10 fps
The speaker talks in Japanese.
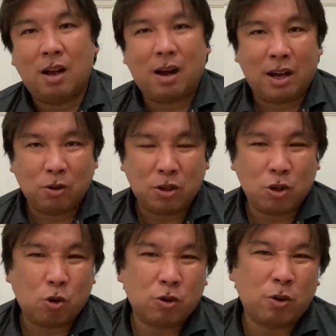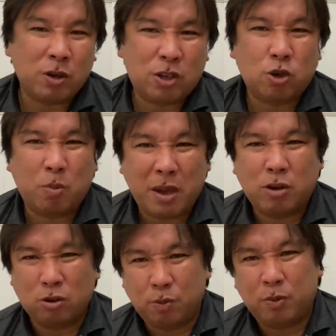あの、地獄の一丁目行
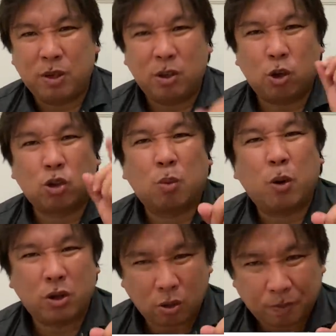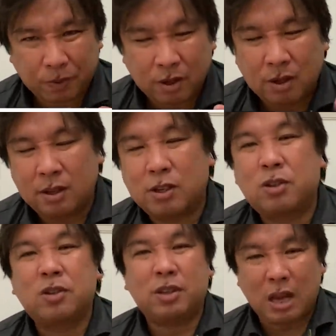く一つのポイント。で、
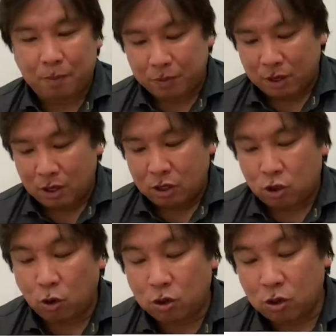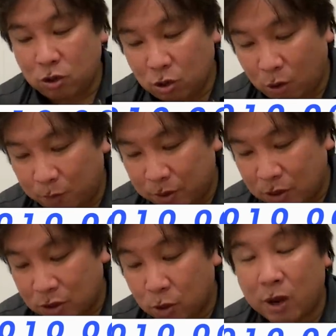続いて、初球の
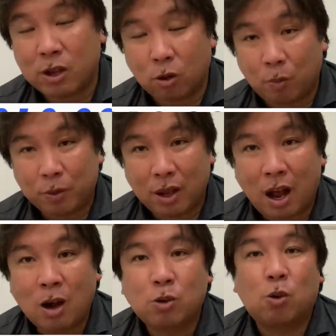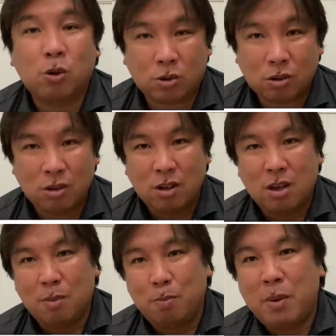ストレート、アウトコース、
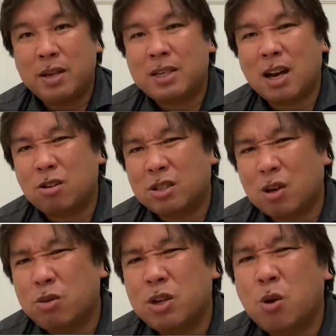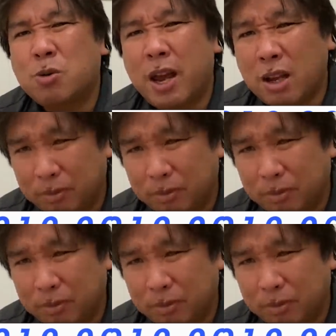めちゃくちゃ振り遅れ。